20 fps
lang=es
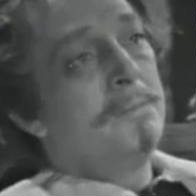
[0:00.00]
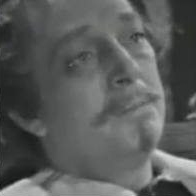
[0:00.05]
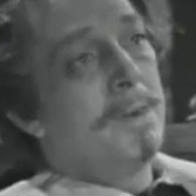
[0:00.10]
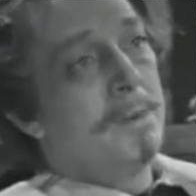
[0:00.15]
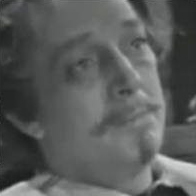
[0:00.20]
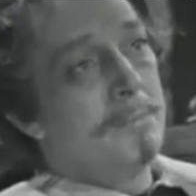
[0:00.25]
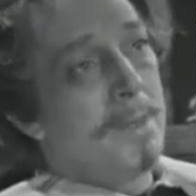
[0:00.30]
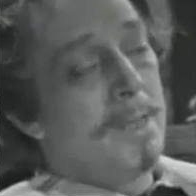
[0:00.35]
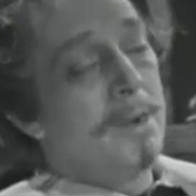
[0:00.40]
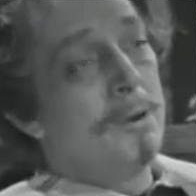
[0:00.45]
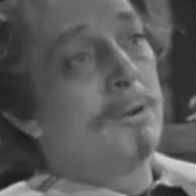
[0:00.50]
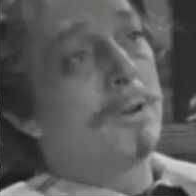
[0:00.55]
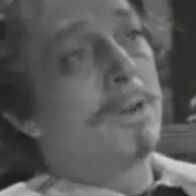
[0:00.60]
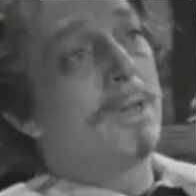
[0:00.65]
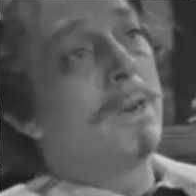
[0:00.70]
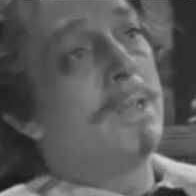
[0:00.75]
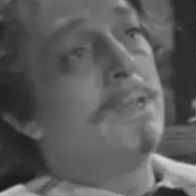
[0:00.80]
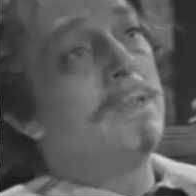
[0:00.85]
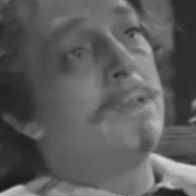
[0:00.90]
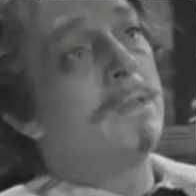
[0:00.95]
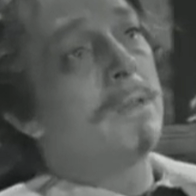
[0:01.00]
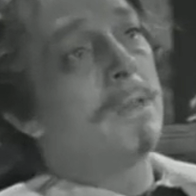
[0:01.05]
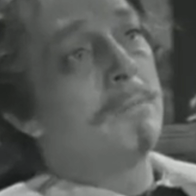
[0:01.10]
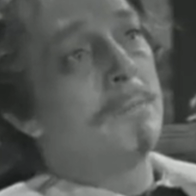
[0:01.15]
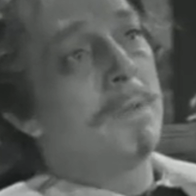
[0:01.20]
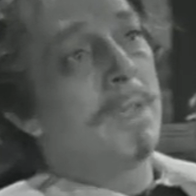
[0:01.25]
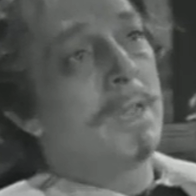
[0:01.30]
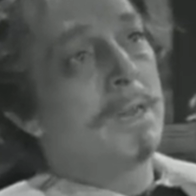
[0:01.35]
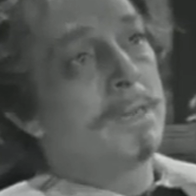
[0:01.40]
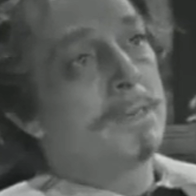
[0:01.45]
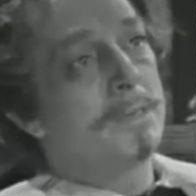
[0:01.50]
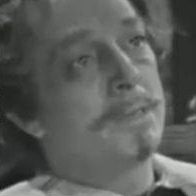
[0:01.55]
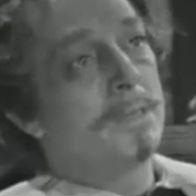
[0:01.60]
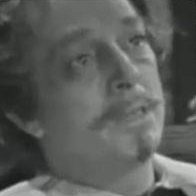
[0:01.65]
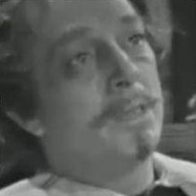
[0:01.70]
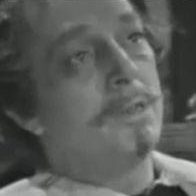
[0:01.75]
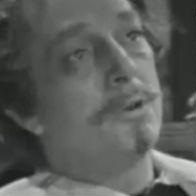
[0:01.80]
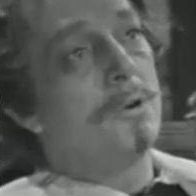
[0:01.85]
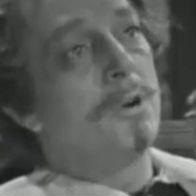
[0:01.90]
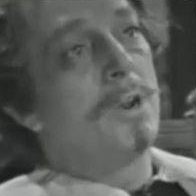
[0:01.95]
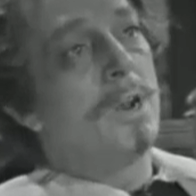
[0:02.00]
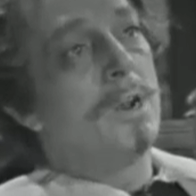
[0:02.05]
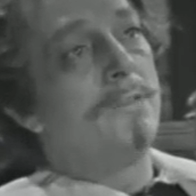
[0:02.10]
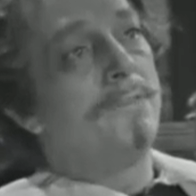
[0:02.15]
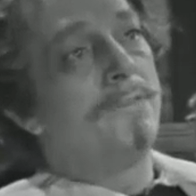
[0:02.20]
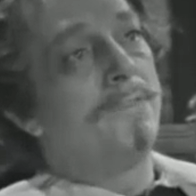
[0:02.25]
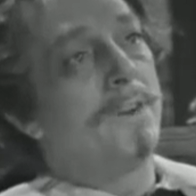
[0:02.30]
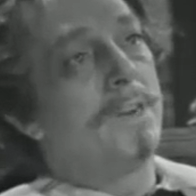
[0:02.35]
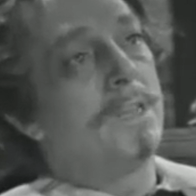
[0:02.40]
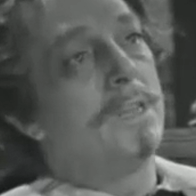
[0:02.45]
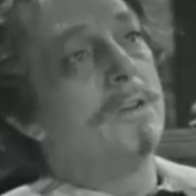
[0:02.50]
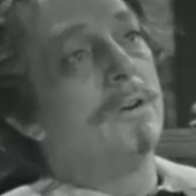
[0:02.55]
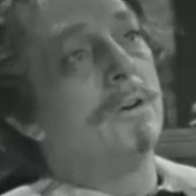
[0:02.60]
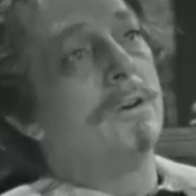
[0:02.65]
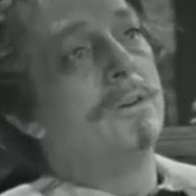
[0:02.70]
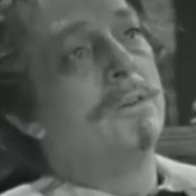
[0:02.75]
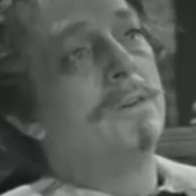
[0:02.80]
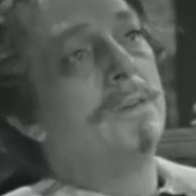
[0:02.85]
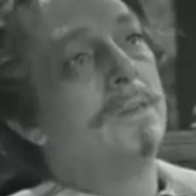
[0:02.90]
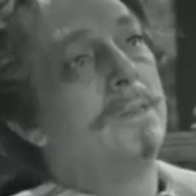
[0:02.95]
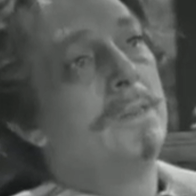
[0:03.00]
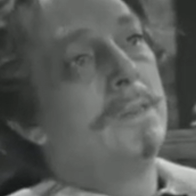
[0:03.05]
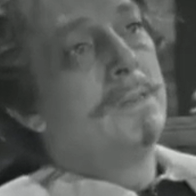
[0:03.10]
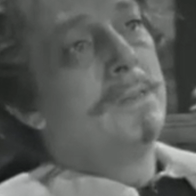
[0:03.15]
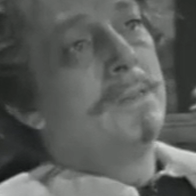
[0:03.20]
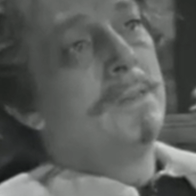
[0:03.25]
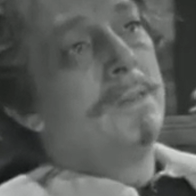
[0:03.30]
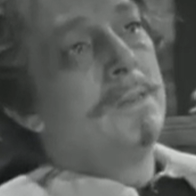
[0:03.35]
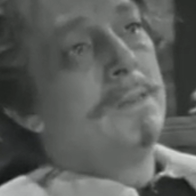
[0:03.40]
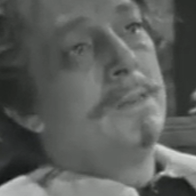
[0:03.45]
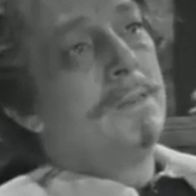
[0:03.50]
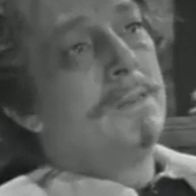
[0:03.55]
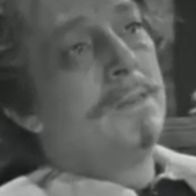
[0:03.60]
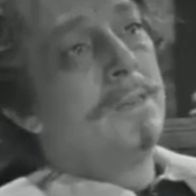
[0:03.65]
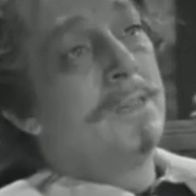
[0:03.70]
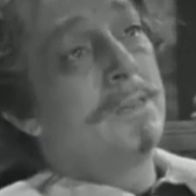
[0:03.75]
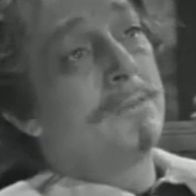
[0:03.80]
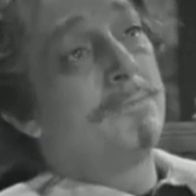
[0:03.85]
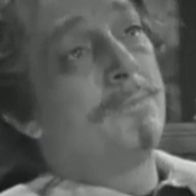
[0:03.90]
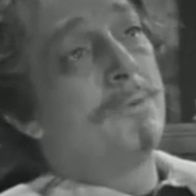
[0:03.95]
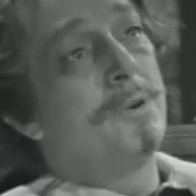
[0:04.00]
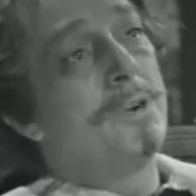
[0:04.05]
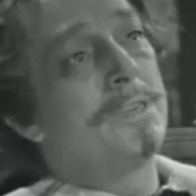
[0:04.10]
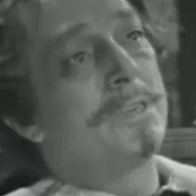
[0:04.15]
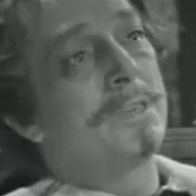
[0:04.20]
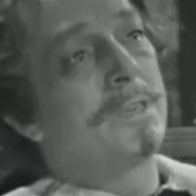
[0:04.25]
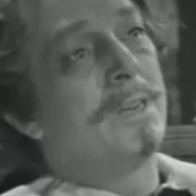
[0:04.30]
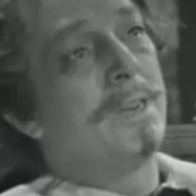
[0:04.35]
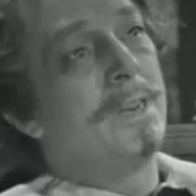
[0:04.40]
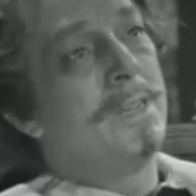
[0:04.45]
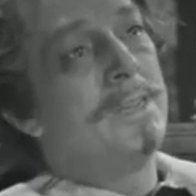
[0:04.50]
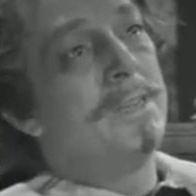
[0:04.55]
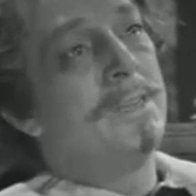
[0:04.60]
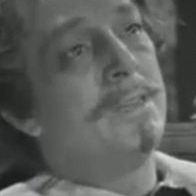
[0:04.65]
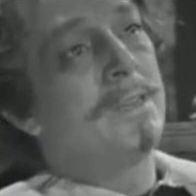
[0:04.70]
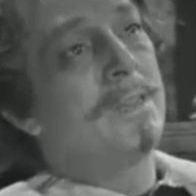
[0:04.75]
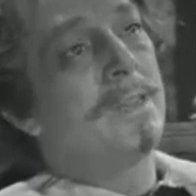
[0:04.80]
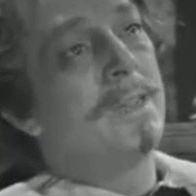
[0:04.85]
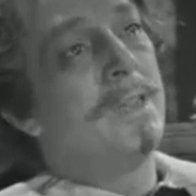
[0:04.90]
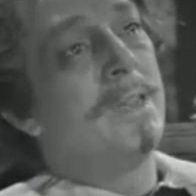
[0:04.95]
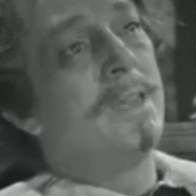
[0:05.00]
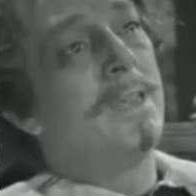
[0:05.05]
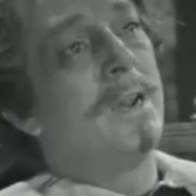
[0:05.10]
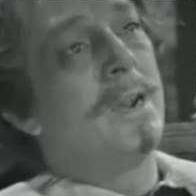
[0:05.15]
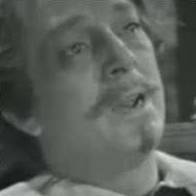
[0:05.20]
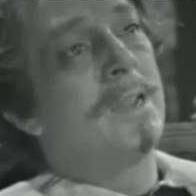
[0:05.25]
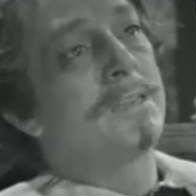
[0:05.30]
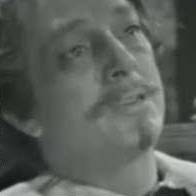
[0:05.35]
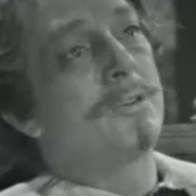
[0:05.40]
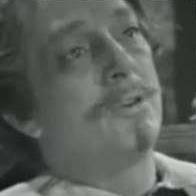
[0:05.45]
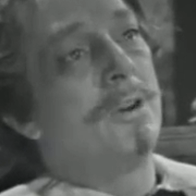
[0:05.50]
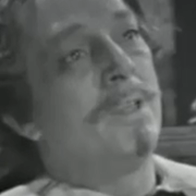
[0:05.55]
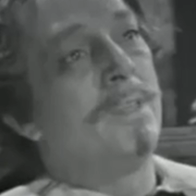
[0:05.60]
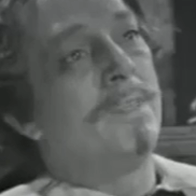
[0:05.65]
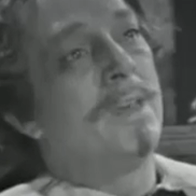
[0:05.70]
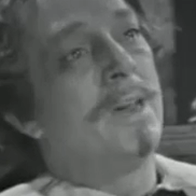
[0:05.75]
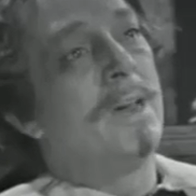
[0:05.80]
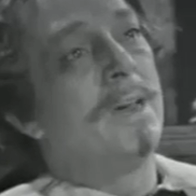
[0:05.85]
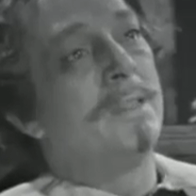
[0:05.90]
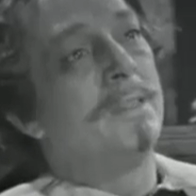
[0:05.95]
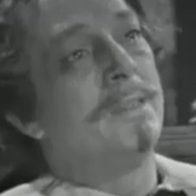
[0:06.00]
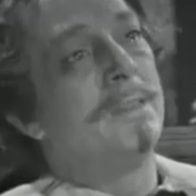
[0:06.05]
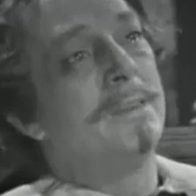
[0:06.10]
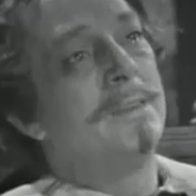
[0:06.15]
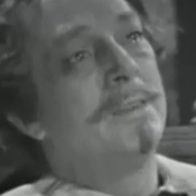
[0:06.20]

Primero creí que mi castigo era el frío, después creí que era la soledad.